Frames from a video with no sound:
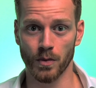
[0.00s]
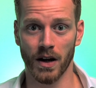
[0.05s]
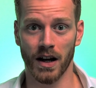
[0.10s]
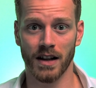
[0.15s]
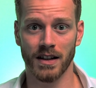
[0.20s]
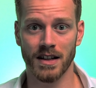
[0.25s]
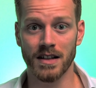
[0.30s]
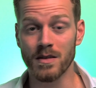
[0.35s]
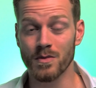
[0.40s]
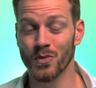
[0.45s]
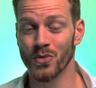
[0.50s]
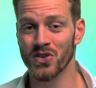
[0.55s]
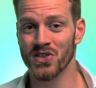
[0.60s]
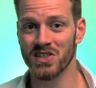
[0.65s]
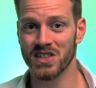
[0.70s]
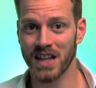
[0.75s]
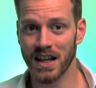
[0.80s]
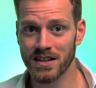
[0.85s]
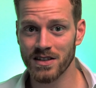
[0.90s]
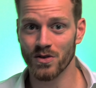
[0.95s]
gebracht hast,
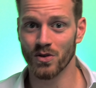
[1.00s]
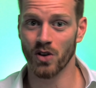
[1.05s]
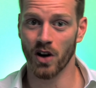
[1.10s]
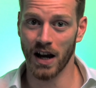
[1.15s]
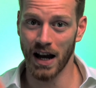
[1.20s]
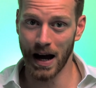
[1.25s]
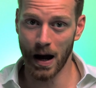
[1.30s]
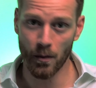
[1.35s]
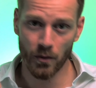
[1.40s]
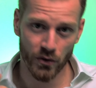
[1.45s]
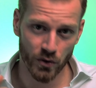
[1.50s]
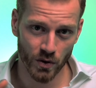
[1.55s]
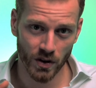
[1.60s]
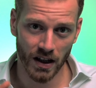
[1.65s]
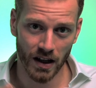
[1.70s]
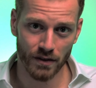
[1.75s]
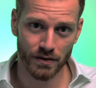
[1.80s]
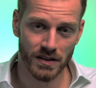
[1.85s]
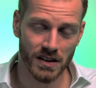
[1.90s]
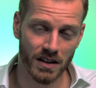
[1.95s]
müssen jetzt nur noch
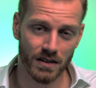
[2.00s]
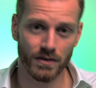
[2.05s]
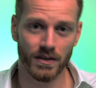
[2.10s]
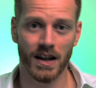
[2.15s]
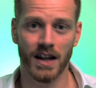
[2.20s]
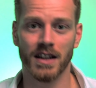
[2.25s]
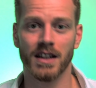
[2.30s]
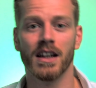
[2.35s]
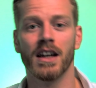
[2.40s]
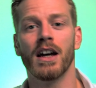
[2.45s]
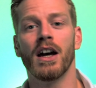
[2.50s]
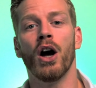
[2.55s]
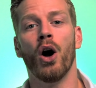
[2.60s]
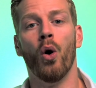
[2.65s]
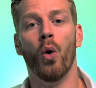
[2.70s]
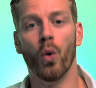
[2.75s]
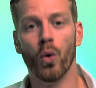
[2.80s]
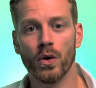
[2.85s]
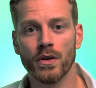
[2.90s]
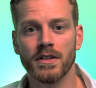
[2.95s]
abfotografiert werden
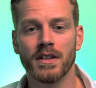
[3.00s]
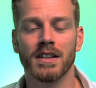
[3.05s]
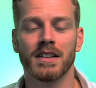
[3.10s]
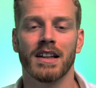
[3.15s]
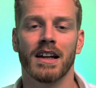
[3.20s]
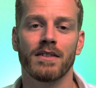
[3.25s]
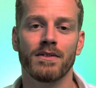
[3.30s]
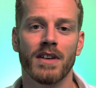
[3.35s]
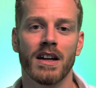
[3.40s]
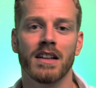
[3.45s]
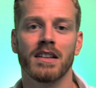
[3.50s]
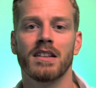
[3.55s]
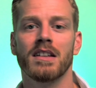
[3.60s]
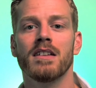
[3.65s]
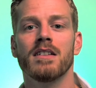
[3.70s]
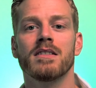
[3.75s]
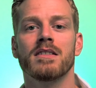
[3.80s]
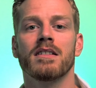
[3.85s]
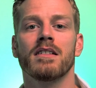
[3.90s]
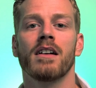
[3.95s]
und dann werden
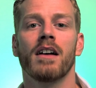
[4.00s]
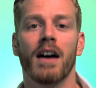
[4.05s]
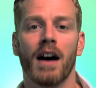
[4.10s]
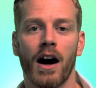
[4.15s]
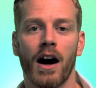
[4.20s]
diese